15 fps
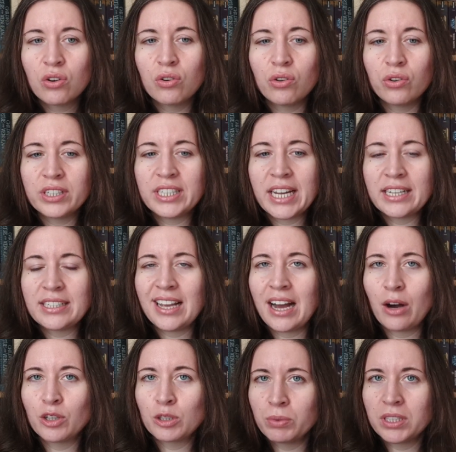und der die
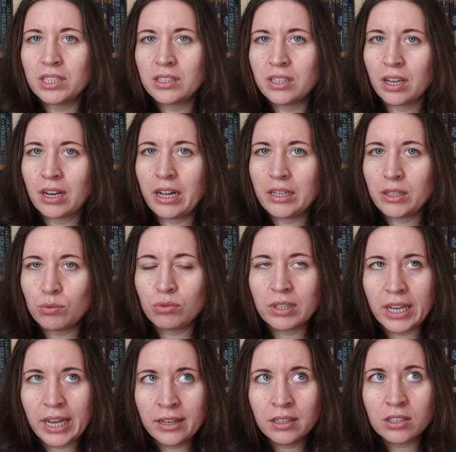Hausbesitzerin halt
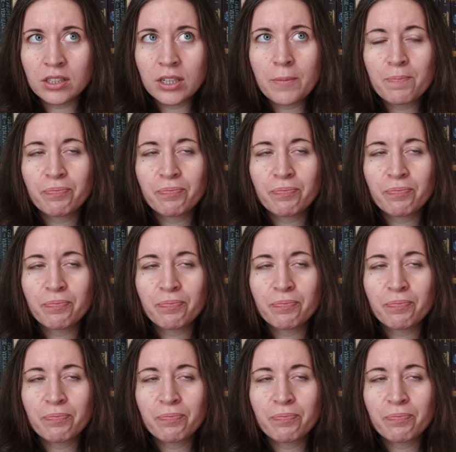gut kennt.